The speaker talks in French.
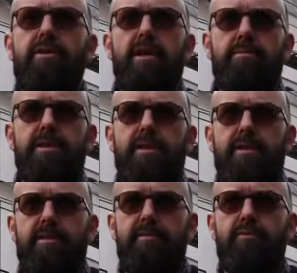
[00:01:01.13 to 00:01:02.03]
ni
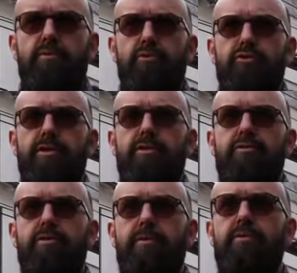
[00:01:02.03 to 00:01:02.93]
administratif au projet
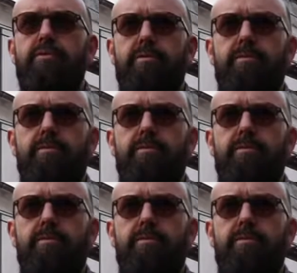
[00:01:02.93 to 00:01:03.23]
que nous avions.